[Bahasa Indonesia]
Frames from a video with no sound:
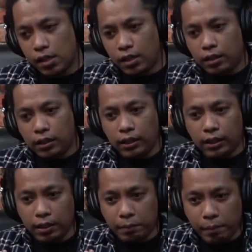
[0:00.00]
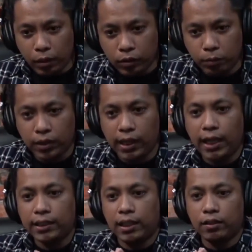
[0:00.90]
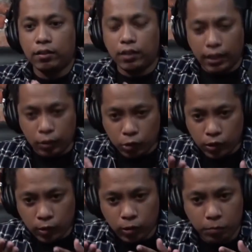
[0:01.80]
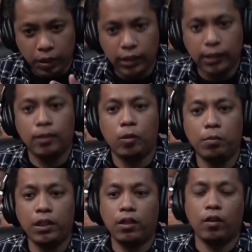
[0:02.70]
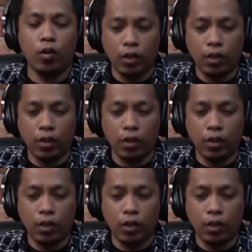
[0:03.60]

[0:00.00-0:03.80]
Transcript: Ketika saya membangun sebuah gagasan dengan tujuan untuk menghadirkan komedi,